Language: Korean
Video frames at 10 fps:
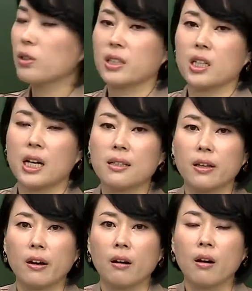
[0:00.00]
시작을 하세요.
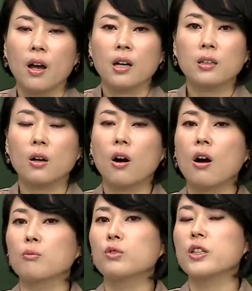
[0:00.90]
그럼
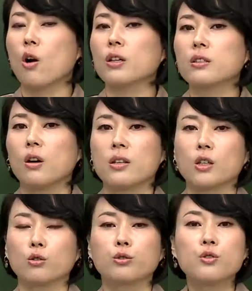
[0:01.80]
우리 여기서 이제
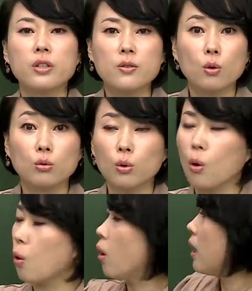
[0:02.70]
구체적으로